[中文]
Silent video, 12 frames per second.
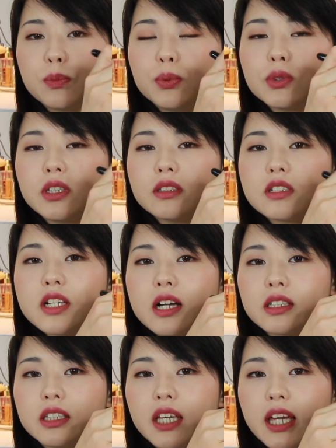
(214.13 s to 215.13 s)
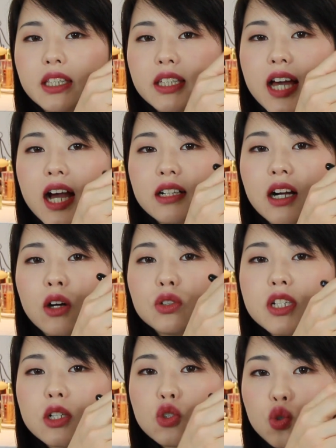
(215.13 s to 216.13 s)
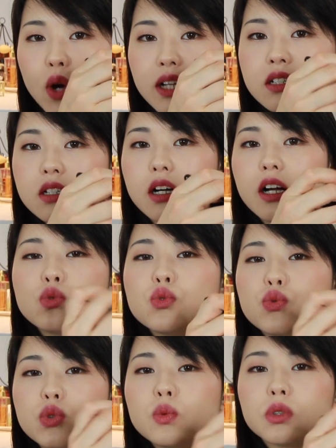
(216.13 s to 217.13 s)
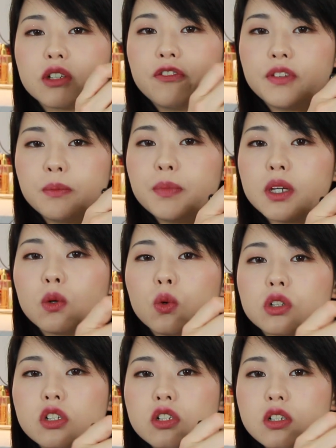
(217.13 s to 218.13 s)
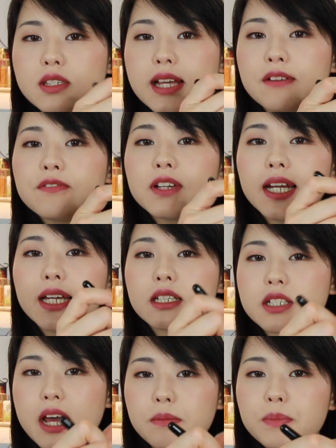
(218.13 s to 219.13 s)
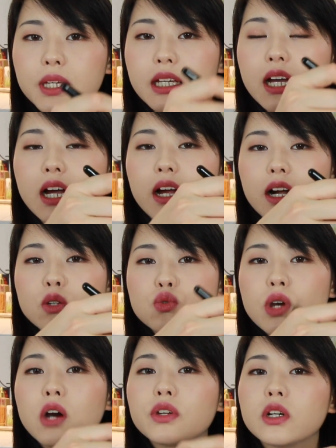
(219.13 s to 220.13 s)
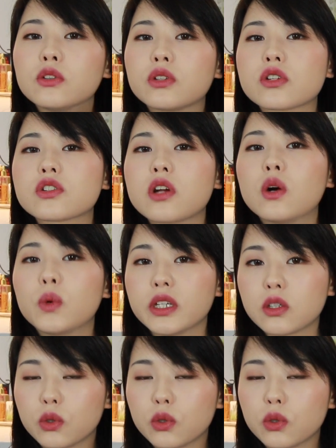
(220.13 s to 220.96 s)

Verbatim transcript: 不停的这样点压，然后这样转着去取我的粉饼或者是散粉类的产品，然后取好以后呢，稍微